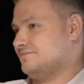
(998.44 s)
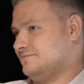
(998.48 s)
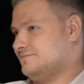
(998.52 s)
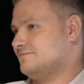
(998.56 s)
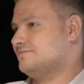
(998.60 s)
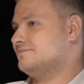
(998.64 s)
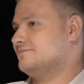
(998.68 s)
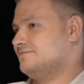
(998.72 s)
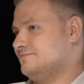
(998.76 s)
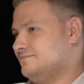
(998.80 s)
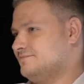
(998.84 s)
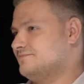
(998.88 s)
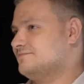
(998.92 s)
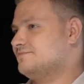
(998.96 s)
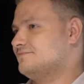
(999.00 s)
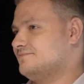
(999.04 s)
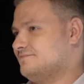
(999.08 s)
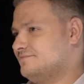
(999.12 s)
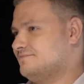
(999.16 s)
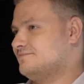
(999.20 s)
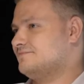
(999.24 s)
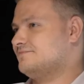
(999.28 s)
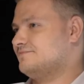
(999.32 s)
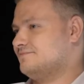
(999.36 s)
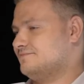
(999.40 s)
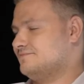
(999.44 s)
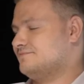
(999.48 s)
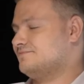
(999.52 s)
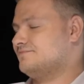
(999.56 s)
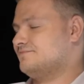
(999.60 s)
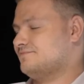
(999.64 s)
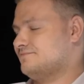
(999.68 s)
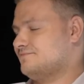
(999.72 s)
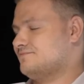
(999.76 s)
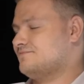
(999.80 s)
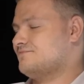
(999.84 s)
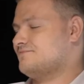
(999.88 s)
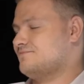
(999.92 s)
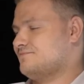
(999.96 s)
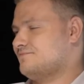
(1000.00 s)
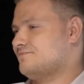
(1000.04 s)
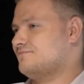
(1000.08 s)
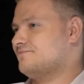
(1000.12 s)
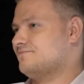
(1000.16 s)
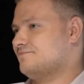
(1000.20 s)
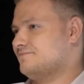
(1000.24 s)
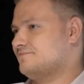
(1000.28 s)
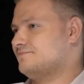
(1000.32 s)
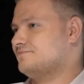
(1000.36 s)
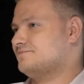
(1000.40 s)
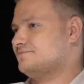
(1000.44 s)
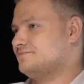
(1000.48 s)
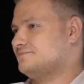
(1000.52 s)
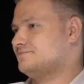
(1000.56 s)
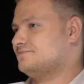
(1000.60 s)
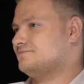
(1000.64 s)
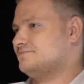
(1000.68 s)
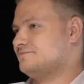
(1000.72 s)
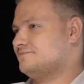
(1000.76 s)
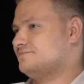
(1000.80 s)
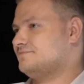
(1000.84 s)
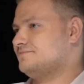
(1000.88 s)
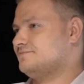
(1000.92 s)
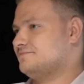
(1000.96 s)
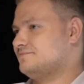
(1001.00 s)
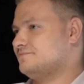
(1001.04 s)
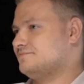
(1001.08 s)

dlatego, że on e, już